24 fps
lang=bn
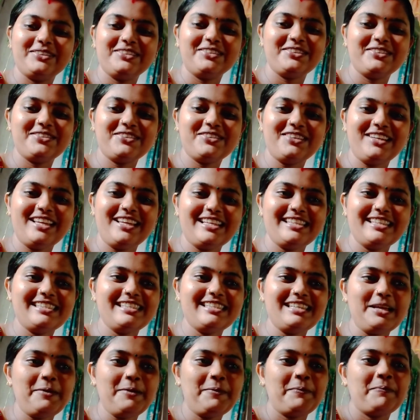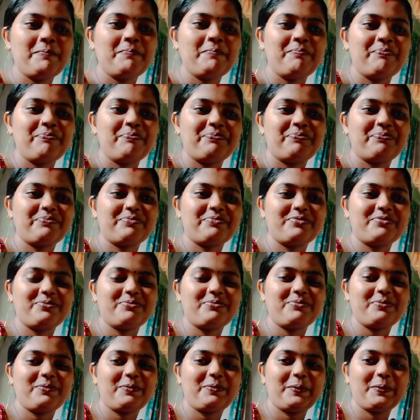তো চলে এসছে আমি এগুলো
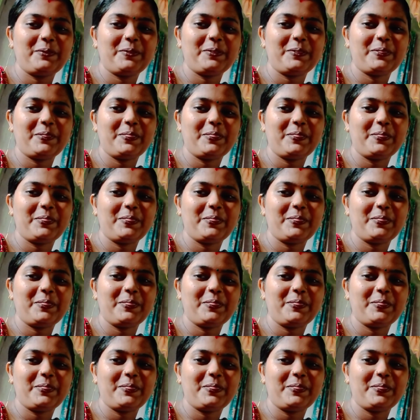শুনতে পাই না